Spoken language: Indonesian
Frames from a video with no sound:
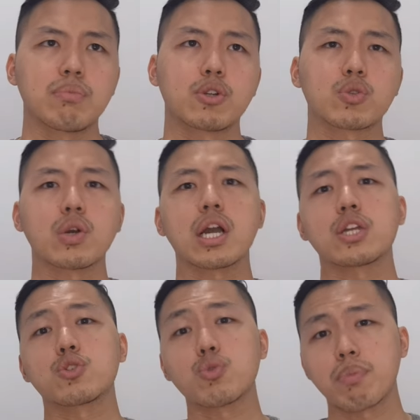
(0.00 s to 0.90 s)
menurut gue
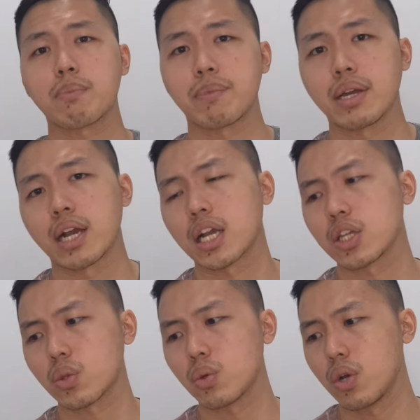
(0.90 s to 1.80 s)
nggak gitu support ya, nggak
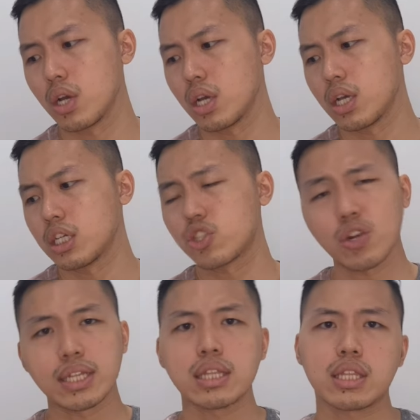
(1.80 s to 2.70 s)
gitu
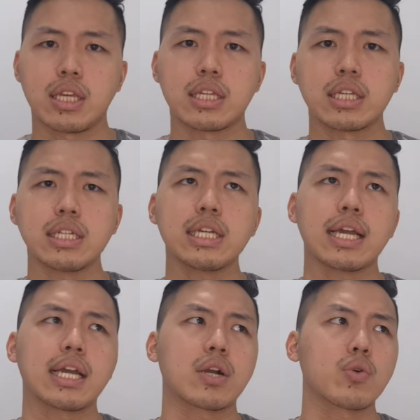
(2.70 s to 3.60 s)
solid ya. Jadi
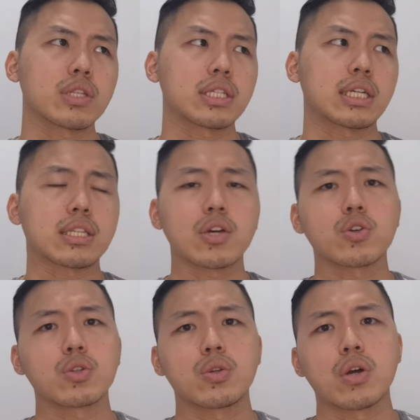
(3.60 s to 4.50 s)
kayak gue cari
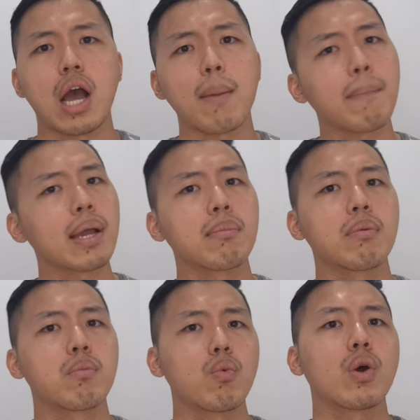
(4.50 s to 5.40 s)
tahu gitu loh, apa
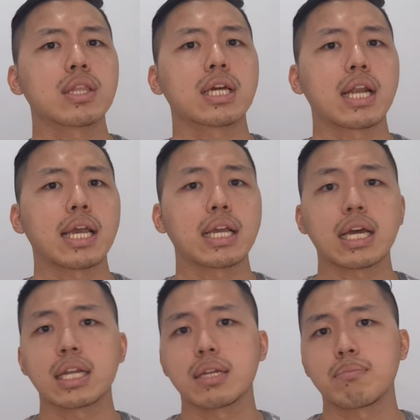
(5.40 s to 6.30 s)
yang membuat
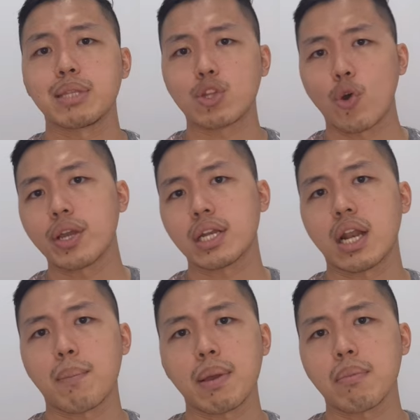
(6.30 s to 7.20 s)
kenaikan
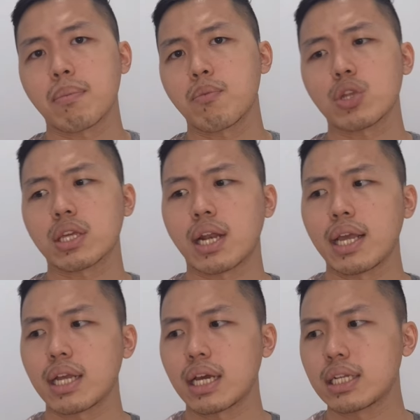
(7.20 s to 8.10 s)
Bitcoin, apa yang membuat
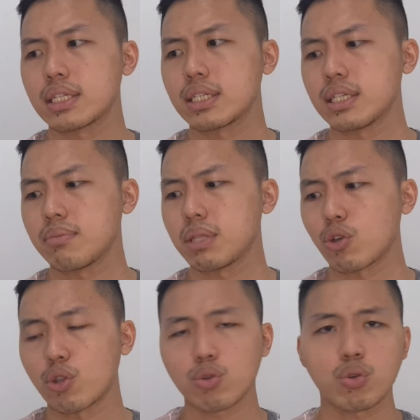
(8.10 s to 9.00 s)
kenaikan si
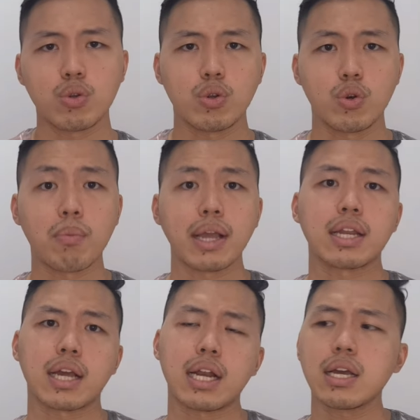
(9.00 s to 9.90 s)
Bitcoin tuh
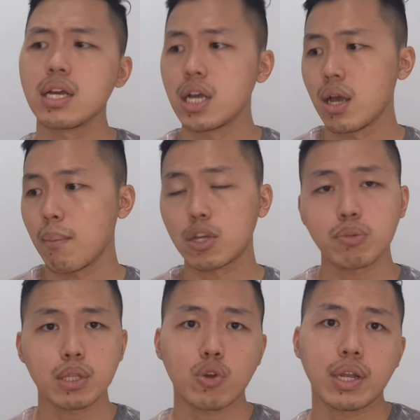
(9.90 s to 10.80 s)
lumayan. Karena
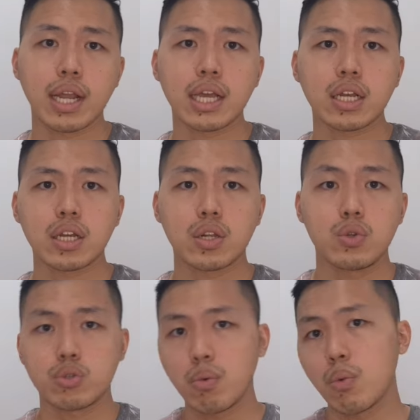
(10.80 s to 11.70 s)
begitu Bitcoin naik,
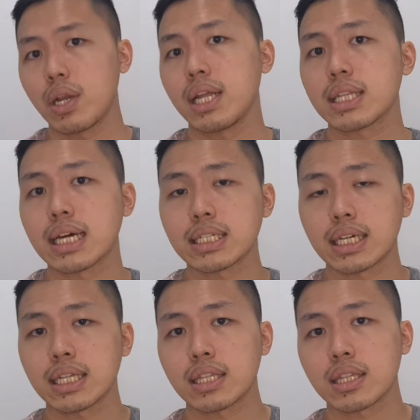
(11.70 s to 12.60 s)
lu semua boleh lihat
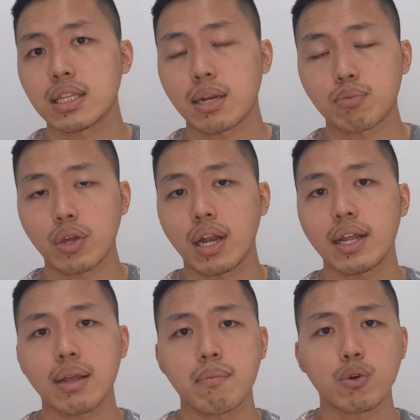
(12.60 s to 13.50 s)
aset kripto yang
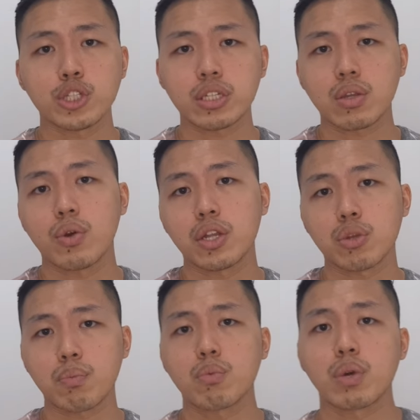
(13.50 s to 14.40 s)
lainnya mau shitcoin
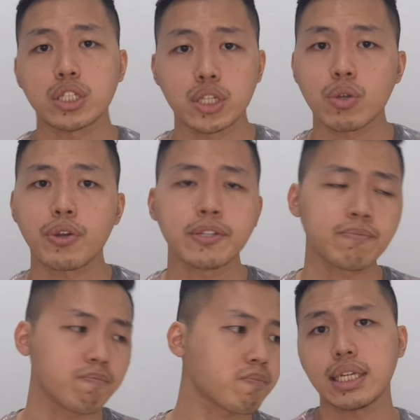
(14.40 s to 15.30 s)
ataupun bukan shitcoin,
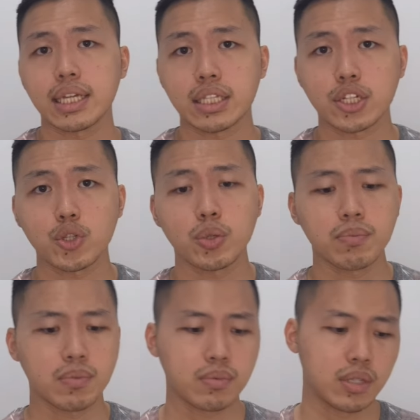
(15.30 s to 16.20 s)
di Ethereum,